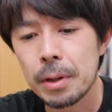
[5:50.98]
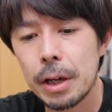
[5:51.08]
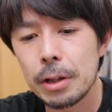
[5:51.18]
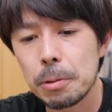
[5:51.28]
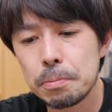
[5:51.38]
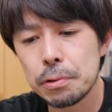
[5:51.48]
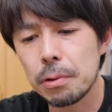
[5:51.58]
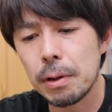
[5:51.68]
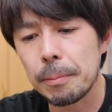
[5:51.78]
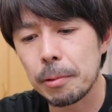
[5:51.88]
えーと、
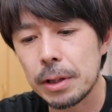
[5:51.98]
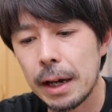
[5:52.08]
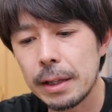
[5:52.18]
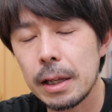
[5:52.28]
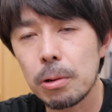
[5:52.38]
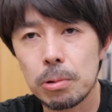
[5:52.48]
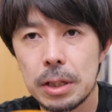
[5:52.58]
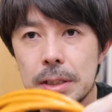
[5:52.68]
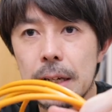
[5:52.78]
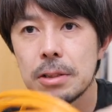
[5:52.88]
プロはもう大体この
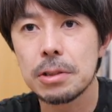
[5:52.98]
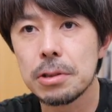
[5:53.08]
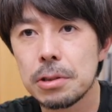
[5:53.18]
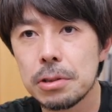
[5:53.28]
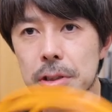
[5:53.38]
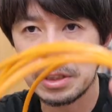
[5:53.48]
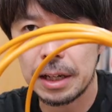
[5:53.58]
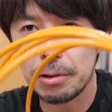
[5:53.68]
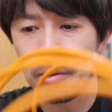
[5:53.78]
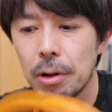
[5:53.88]
テザーツールズ
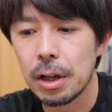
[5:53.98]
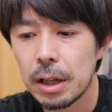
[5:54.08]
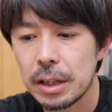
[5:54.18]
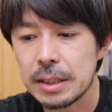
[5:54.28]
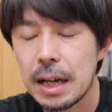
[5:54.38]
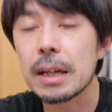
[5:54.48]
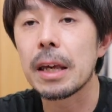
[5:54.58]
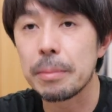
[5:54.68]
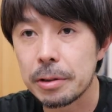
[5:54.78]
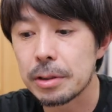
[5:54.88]
社の
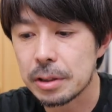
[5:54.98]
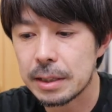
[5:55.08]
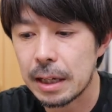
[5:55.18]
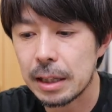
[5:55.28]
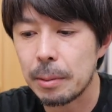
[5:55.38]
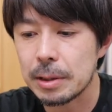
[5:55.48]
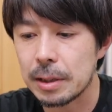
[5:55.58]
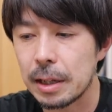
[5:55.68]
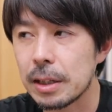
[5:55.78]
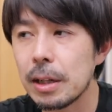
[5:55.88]
テザーケーブル使ってます
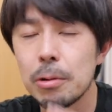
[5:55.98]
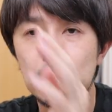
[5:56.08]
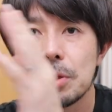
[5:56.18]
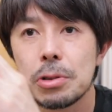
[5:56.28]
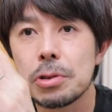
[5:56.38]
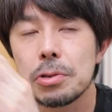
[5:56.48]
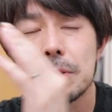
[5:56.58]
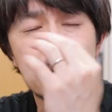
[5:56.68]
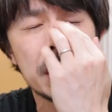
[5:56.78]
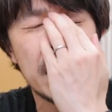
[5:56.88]
ねキヤノンも一応純
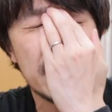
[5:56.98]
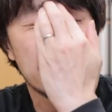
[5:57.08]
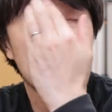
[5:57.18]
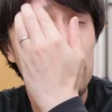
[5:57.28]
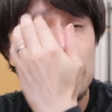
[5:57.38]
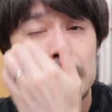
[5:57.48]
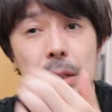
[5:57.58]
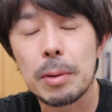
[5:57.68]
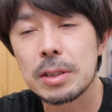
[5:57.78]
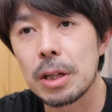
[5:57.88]
正で出し
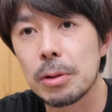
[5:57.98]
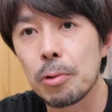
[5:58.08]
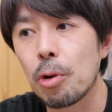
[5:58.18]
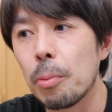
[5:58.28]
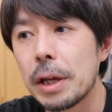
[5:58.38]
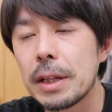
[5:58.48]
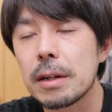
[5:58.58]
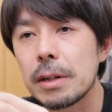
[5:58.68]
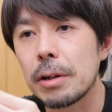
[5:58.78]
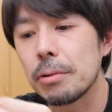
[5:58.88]
てますけれども
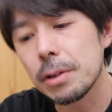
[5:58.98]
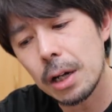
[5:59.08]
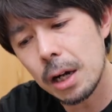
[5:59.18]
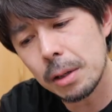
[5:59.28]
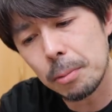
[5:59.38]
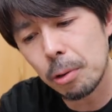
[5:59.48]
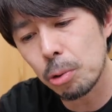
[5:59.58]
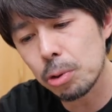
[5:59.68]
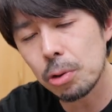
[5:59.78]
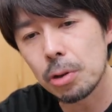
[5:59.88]
5m ぐらいのやはりもう
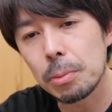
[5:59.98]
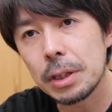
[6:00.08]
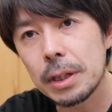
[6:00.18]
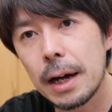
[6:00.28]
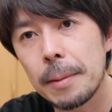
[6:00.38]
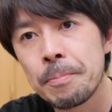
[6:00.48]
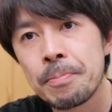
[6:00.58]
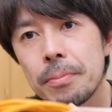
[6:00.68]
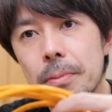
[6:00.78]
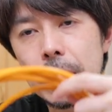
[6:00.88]
ほとんどみんな
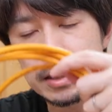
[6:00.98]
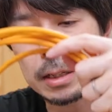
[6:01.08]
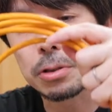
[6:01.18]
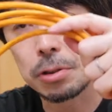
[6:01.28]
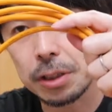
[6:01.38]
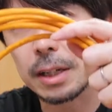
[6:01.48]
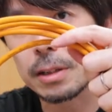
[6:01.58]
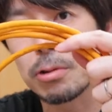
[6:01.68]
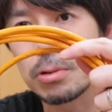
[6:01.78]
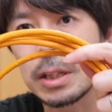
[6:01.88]
テザーツール社
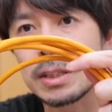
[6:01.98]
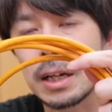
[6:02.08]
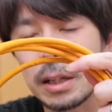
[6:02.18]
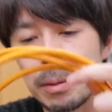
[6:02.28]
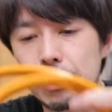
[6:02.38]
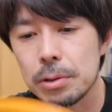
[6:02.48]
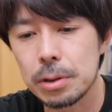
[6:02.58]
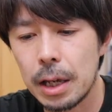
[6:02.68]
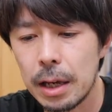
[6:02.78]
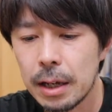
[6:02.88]
の
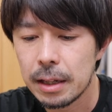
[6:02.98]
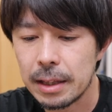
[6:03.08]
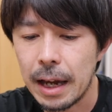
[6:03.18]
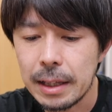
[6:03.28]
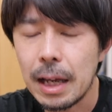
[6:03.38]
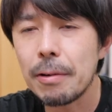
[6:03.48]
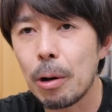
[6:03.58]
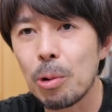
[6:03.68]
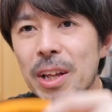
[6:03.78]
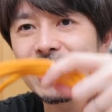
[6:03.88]
テザーケーブルで大体
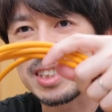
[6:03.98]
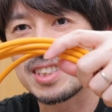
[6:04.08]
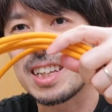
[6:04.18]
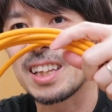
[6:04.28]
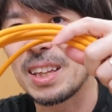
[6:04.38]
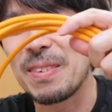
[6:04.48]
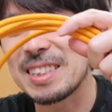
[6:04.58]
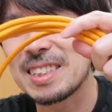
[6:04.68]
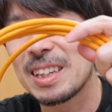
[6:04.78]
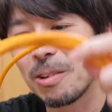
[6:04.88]
はオレンジ使って
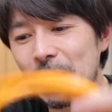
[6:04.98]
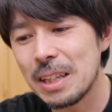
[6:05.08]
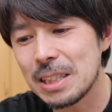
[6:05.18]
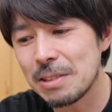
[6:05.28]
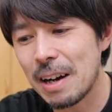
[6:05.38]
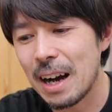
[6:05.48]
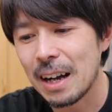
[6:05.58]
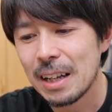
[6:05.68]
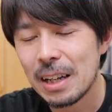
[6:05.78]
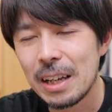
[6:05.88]
ますオレンジ
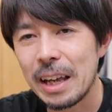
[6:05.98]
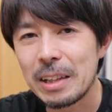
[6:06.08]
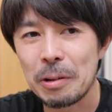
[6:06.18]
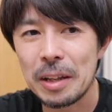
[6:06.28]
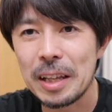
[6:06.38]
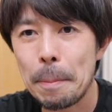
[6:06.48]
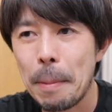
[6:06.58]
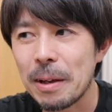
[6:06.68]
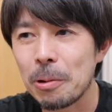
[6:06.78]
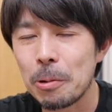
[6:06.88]
はえっとねやっ
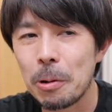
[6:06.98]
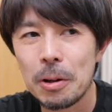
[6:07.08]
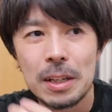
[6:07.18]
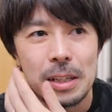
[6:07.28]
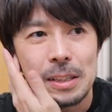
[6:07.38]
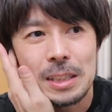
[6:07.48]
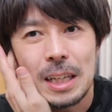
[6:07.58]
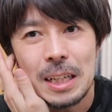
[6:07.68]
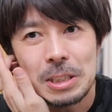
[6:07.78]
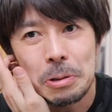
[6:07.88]
ぱりこの
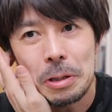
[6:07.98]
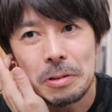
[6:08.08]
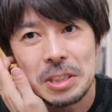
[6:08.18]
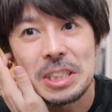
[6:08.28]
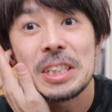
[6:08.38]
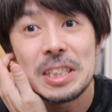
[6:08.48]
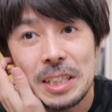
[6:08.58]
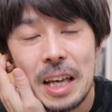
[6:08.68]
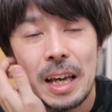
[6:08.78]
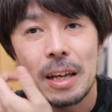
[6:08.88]
スタジオでの視認
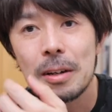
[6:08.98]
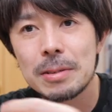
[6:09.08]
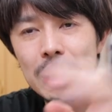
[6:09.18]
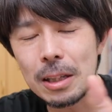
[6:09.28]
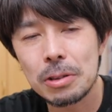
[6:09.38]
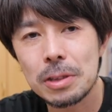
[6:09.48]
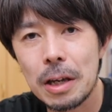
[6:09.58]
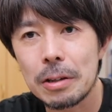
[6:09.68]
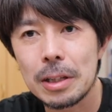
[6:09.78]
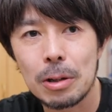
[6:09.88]
性さっき言った
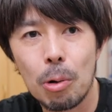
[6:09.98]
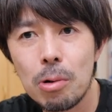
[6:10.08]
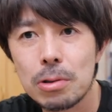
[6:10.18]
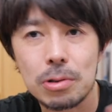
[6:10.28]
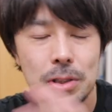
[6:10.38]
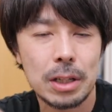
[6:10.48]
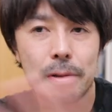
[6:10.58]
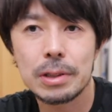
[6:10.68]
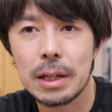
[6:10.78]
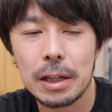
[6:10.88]
ように多くの
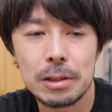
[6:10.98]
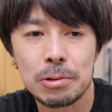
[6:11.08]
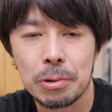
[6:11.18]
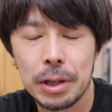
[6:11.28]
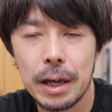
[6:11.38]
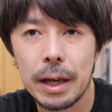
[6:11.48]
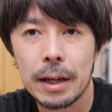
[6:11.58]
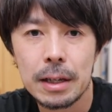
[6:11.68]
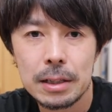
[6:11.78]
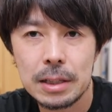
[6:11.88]
スタッフさんがいるので
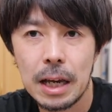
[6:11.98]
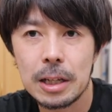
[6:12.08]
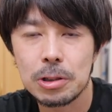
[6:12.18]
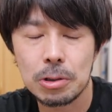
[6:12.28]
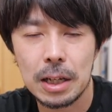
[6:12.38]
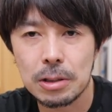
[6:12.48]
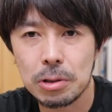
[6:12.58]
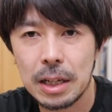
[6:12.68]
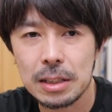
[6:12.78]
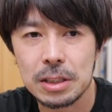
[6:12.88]
スタイリストさんそ
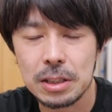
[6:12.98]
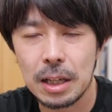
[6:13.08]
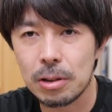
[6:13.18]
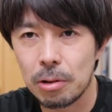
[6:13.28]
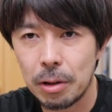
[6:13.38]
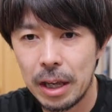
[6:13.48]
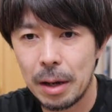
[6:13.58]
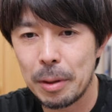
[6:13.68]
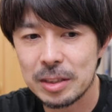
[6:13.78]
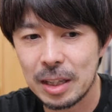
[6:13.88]
して
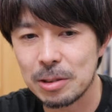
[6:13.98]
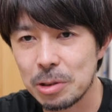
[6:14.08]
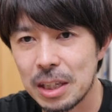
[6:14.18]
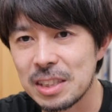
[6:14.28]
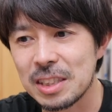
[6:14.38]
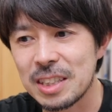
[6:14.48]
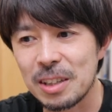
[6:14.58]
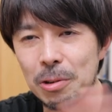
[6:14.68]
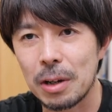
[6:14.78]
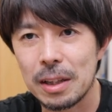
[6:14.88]
アシスタントヘアメイクさんそして
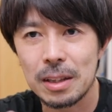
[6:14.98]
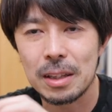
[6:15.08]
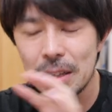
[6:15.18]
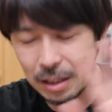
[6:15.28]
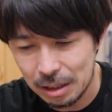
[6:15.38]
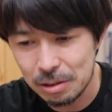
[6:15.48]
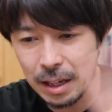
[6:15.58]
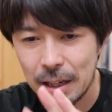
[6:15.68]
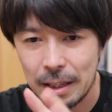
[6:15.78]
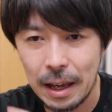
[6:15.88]
アシスタントとかいる
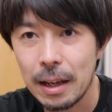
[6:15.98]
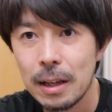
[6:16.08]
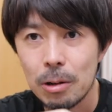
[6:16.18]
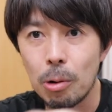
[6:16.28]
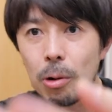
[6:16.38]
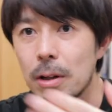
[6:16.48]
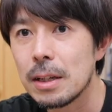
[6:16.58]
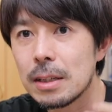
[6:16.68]
中でこう